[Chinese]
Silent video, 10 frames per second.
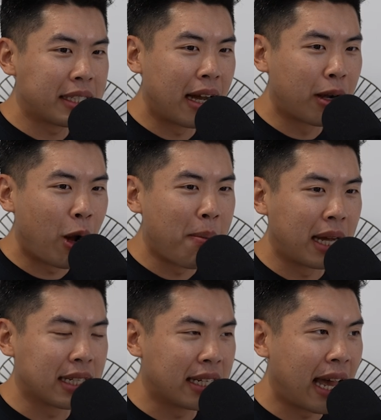想要赶快
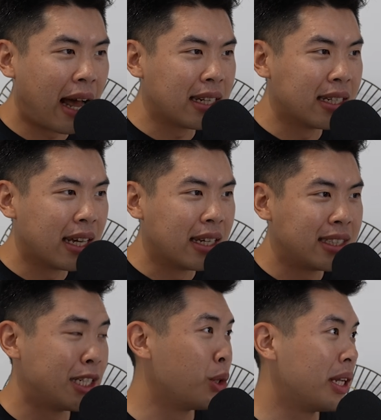把这个压力给
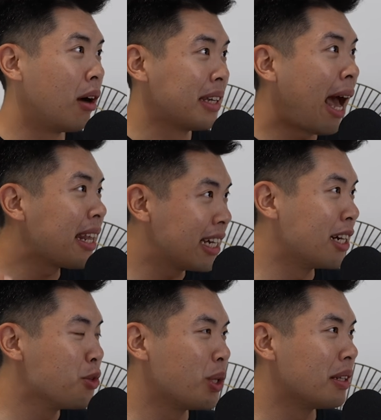解决掉，压力
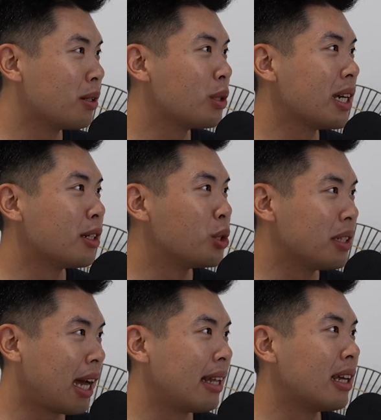根源我想要去
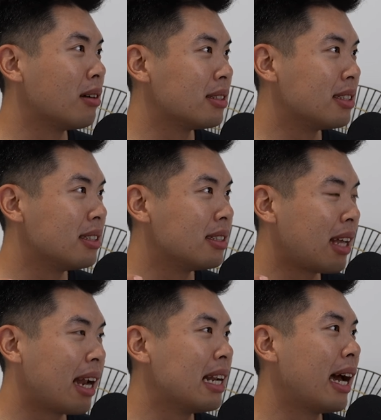探讨是
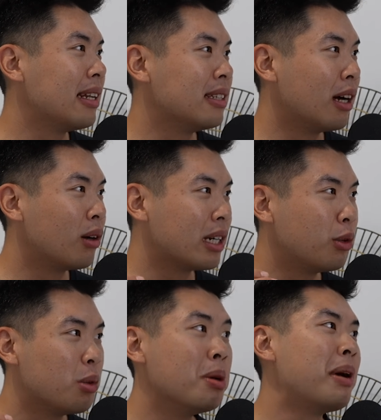哪里来的，然后跟
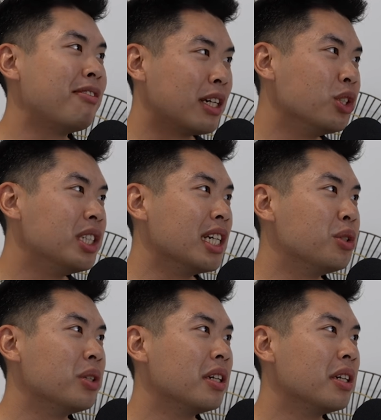我有没有办法去解决。